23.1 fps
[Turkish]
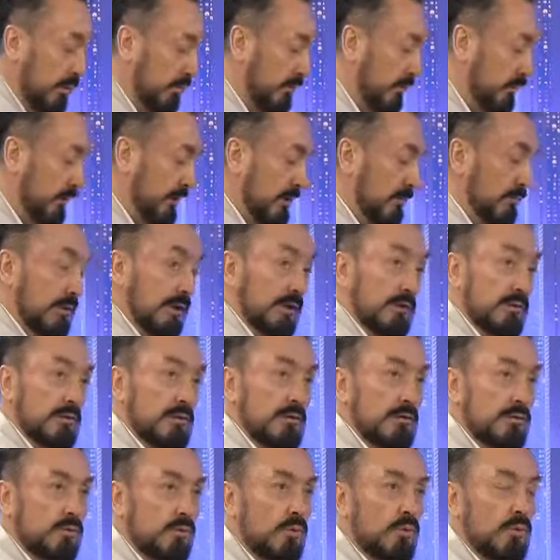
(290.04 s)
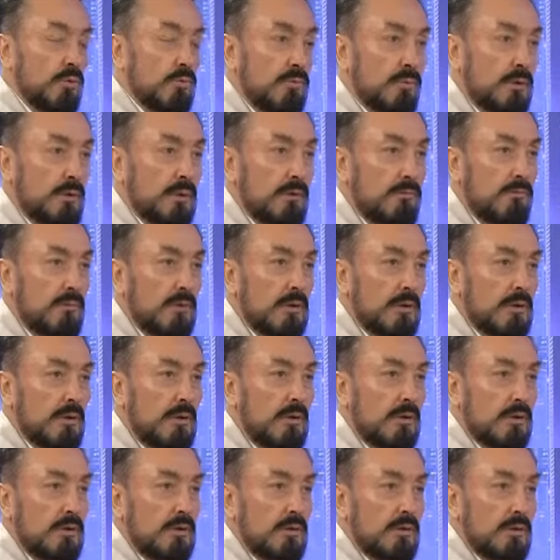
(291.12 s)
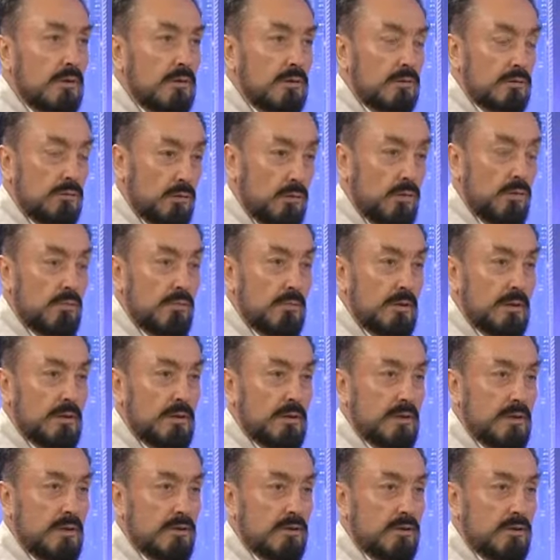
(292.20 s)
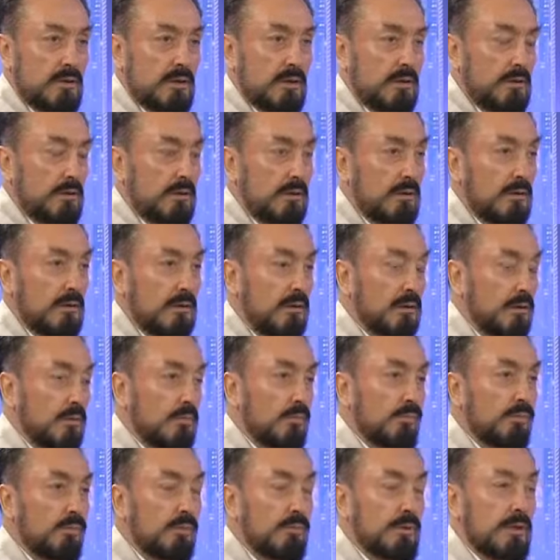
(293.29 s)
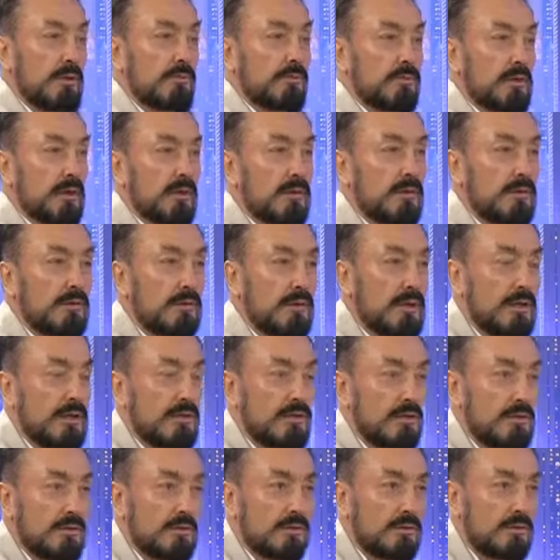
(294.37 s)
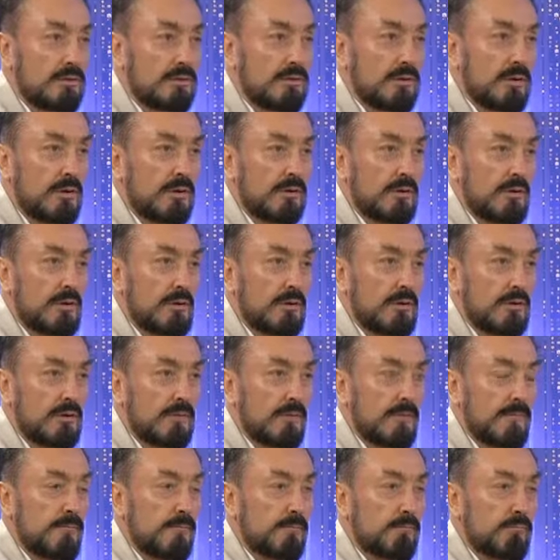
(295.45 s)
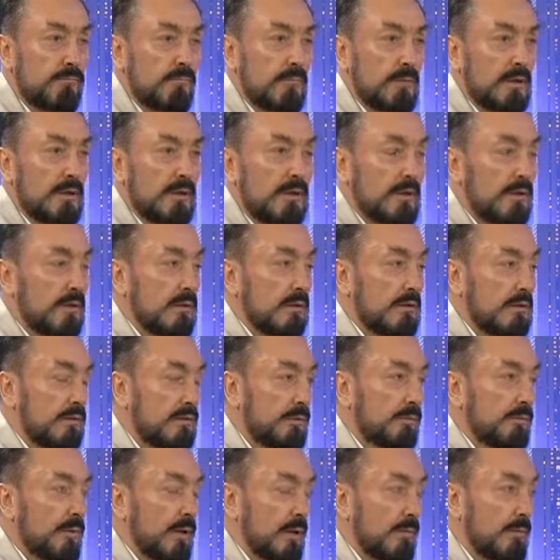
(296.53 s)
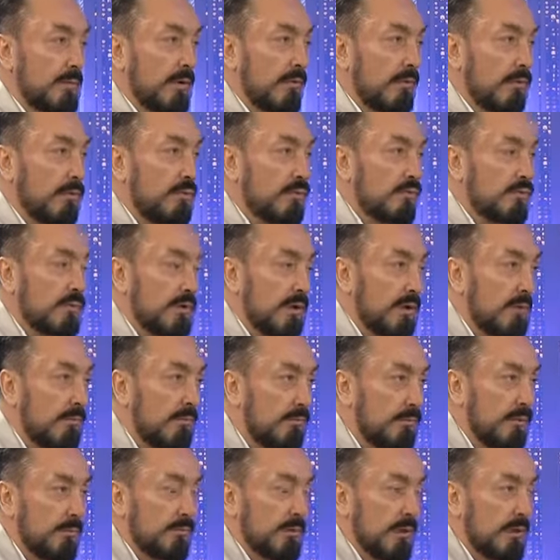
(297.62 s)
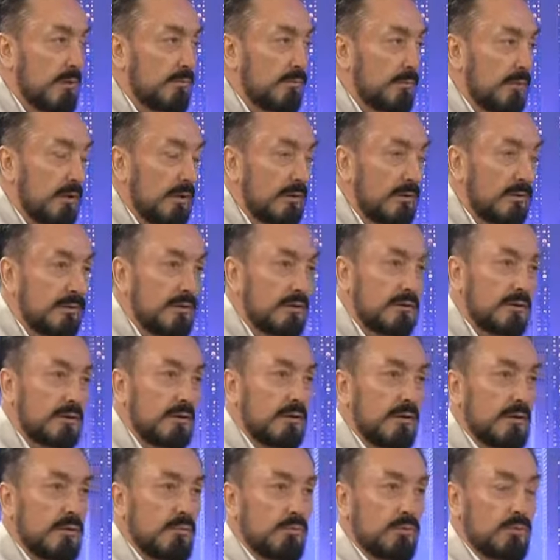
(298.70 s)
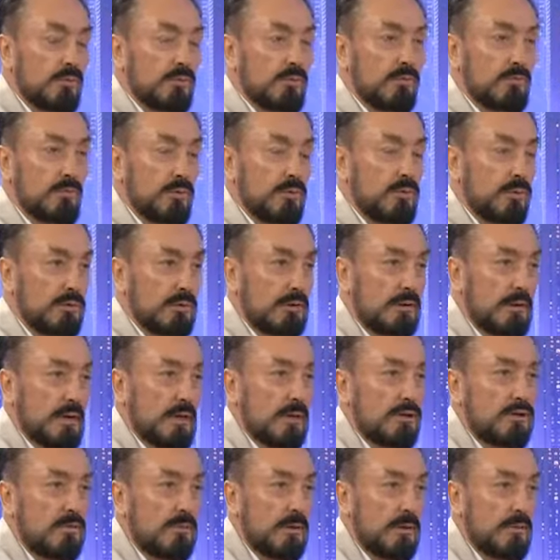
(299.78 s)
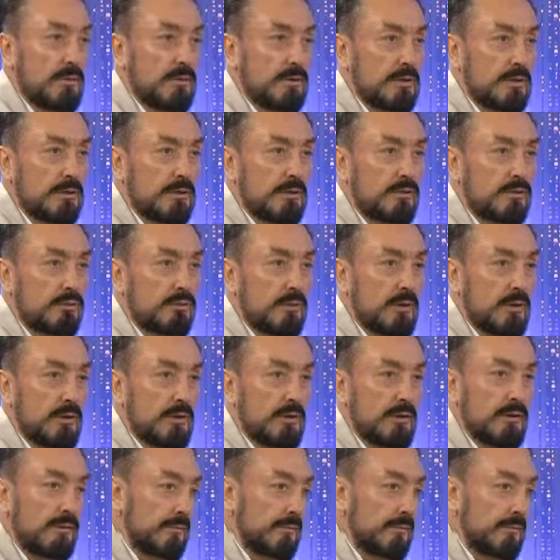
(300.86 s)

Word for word: bir bilim dalıdır, tohum bilim tohumlar araştıran. Bu bilim dalında araştıracaksınız ya Allah. Sperma ve hücre bir bilim dalıdır. Bunun, bu konuda da araştırma yapacaksınız diyor Allah.